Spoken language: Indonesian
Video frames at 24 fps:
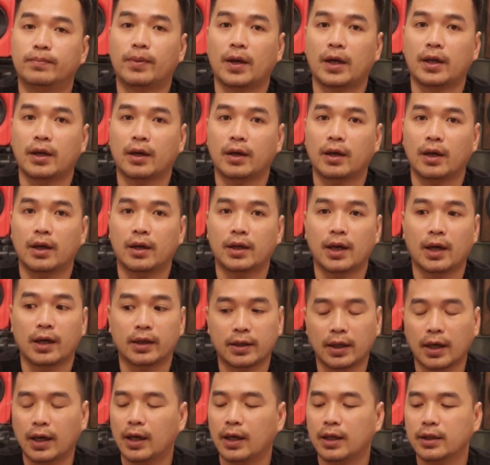banyak yang
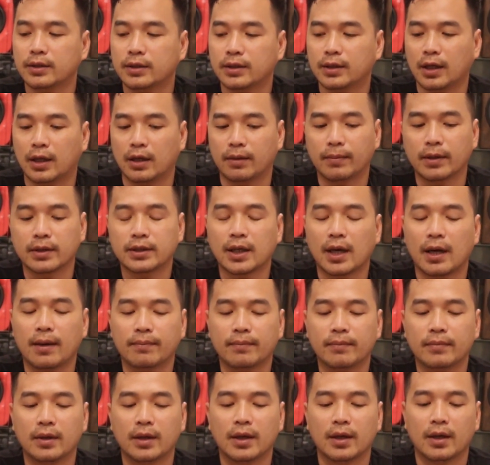gagal segala
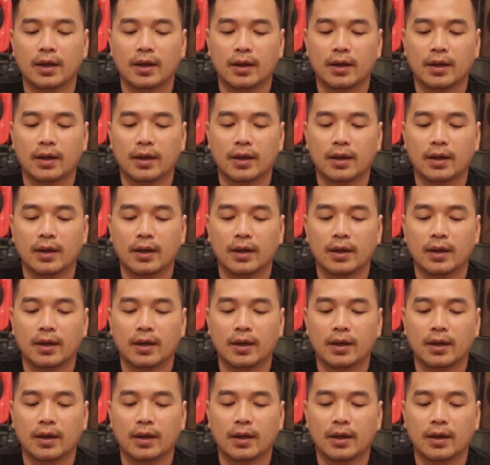macam